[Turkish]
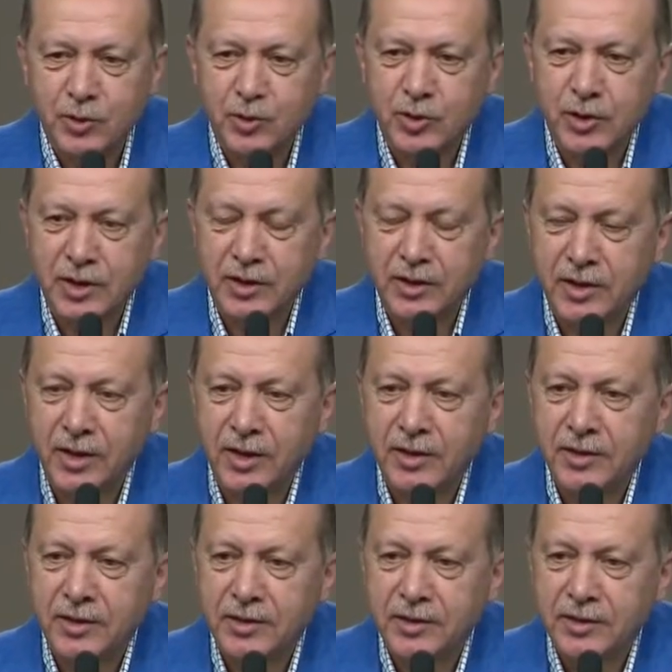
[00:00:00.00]

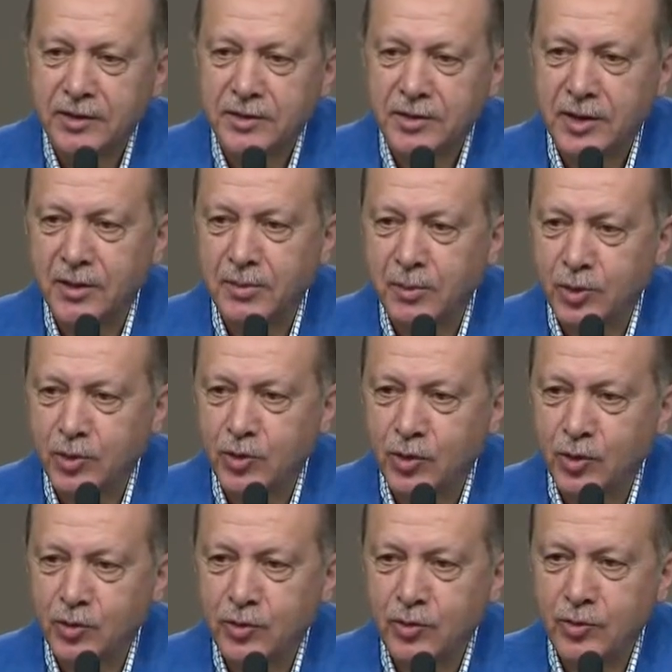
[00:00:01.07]
üzerine Sayın
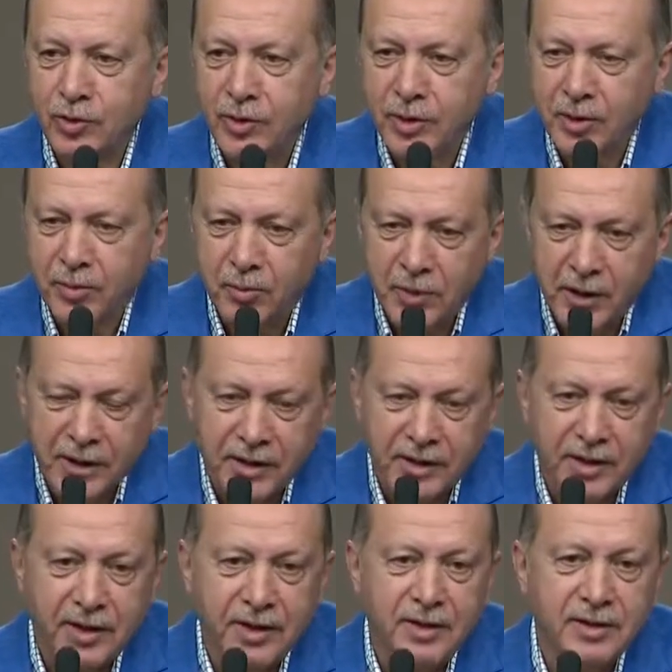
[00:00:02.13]
Maduro'nun
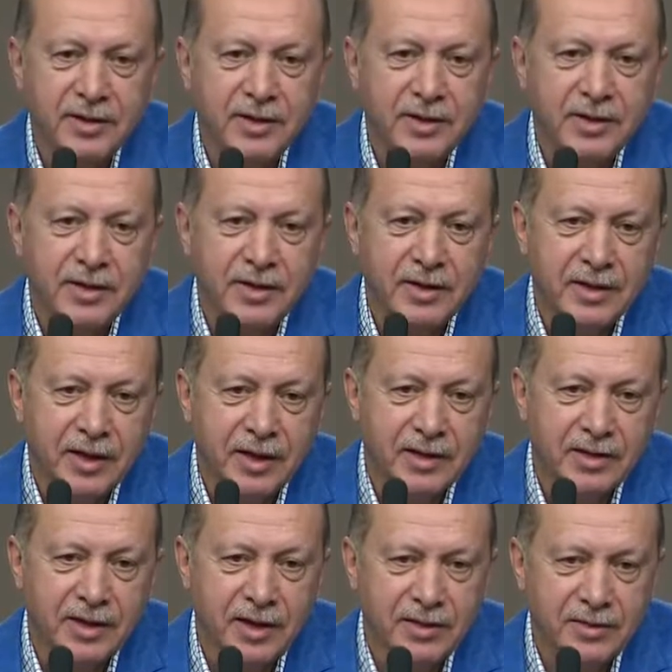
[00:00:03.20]
bayrağı
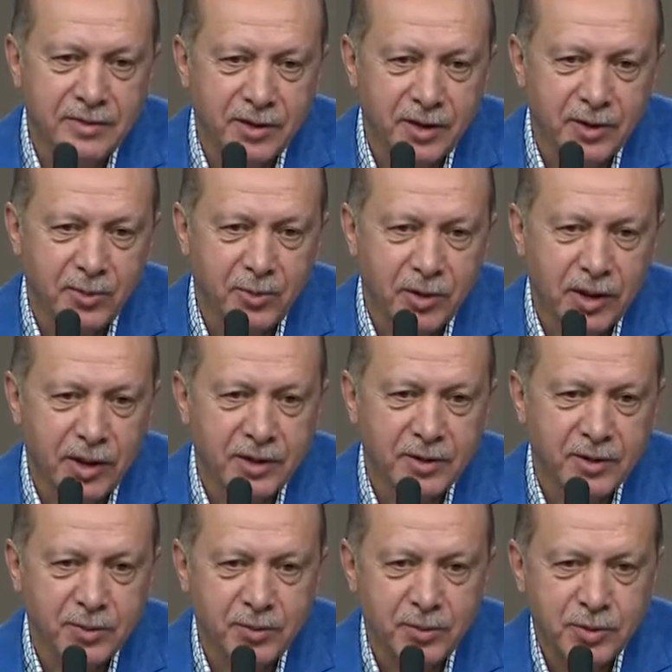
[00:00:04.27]
yerden alıp
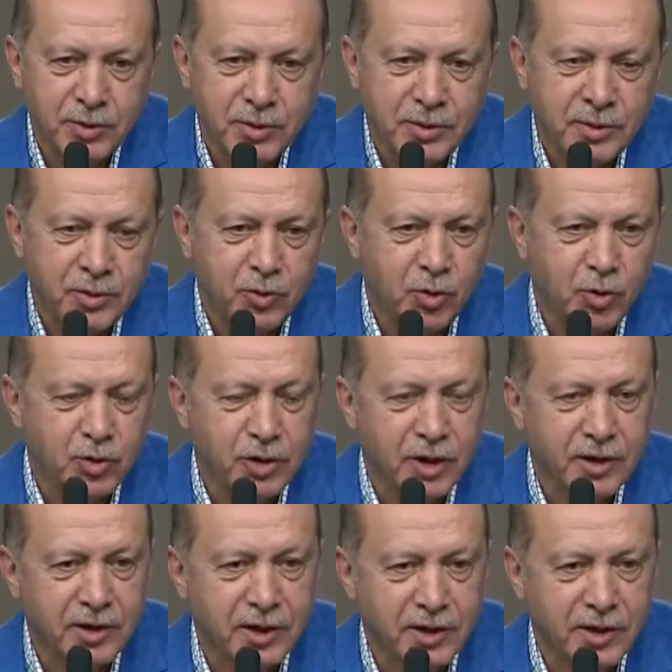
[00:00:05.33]
kaldırıp
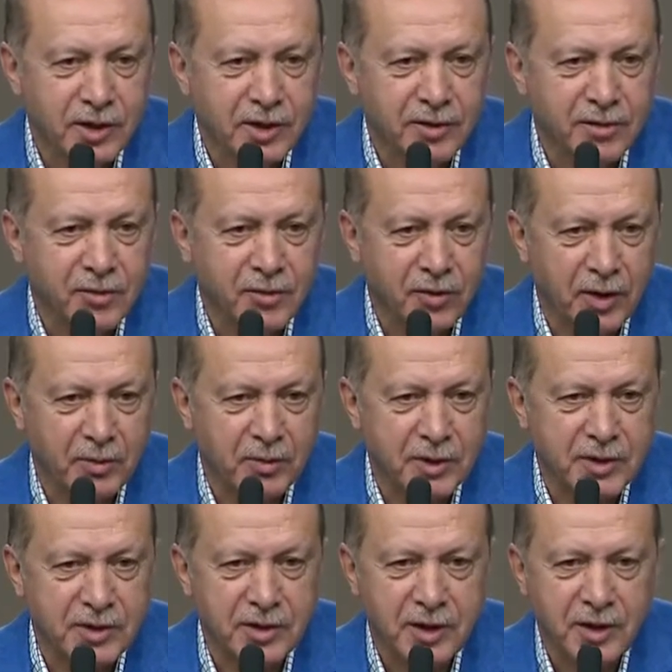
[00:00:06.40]
çocuğa tekrar
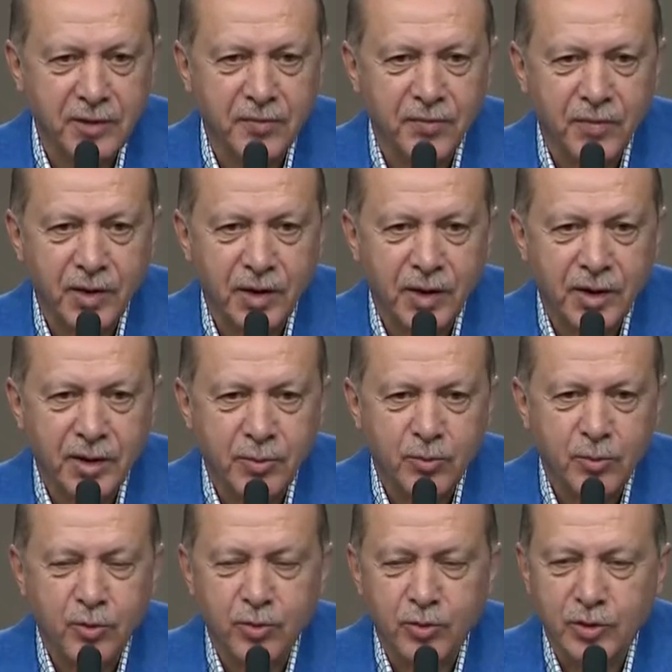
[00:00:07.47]
vermesi de
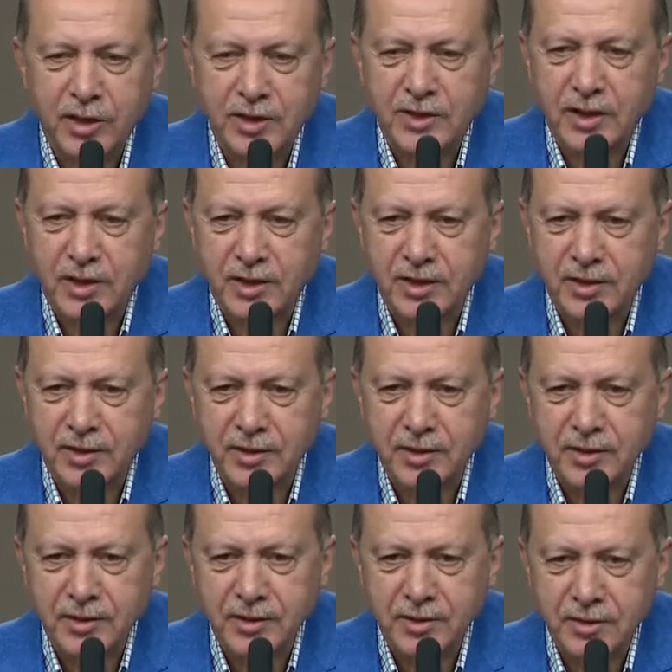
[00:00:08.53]
bu
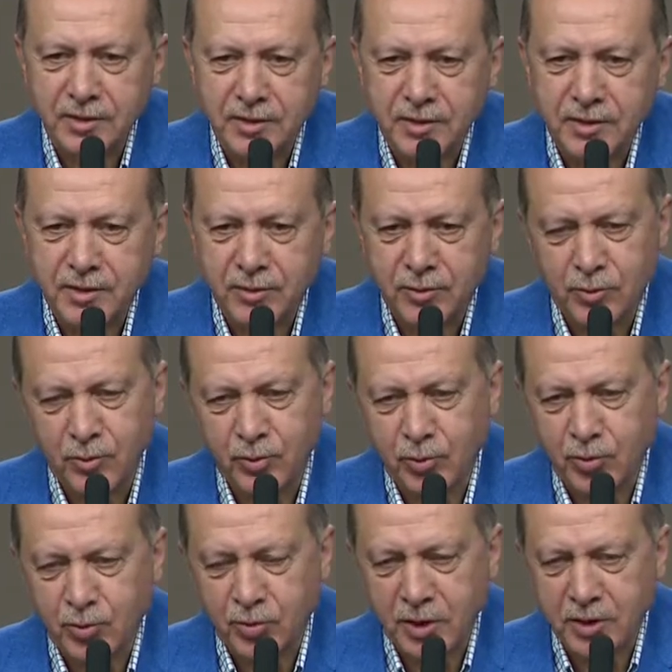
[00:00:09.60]
nezaketi
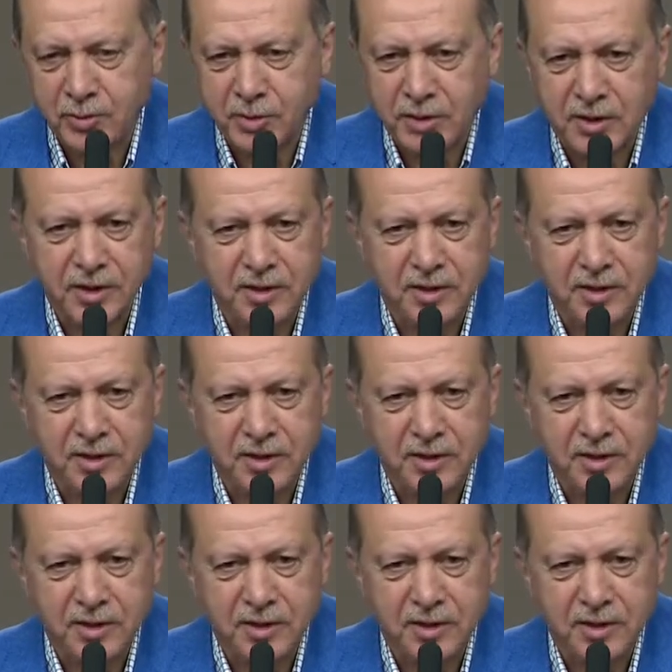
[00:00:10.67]
unutulmaz bir